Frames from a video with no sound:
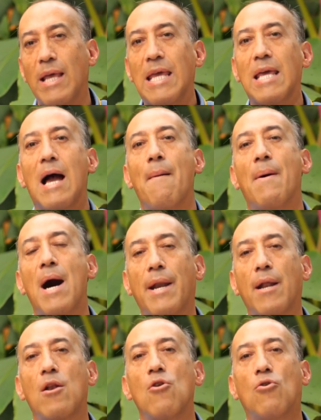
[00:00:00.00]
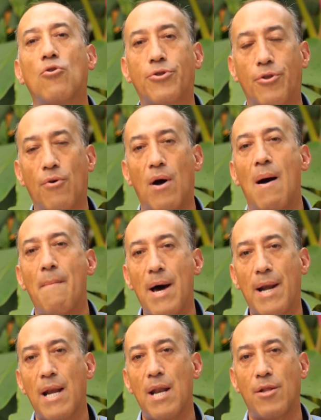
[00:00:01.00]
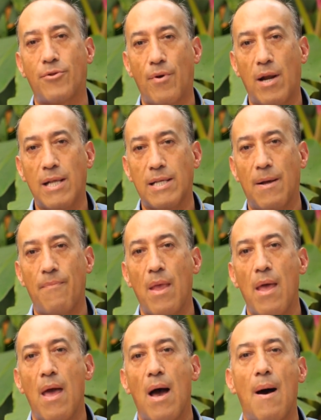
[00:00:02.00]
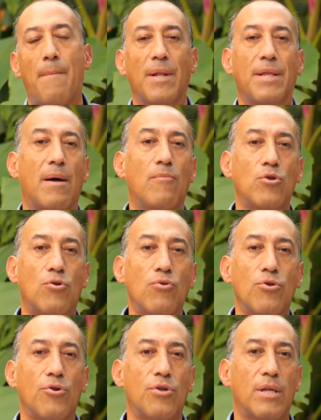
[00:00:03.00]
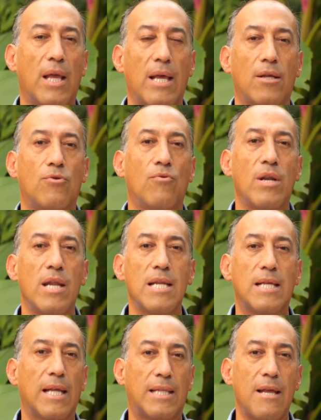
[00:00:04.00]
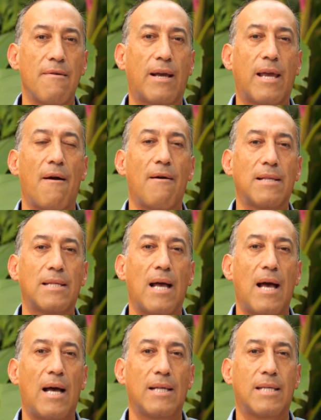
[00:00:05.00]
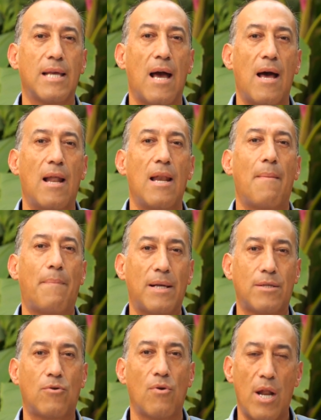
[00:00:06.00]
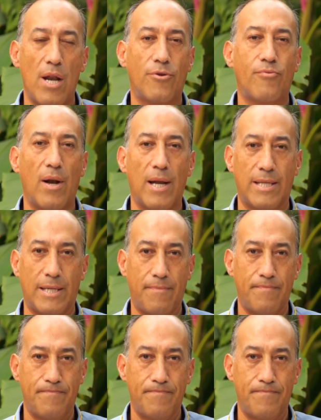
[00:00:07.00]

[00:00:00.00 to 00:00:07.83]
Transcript: y amar lo otro, amar la naturaleza. Aprendamos juntos es una iniciativa que avanza hacia la paz con la naturaleza.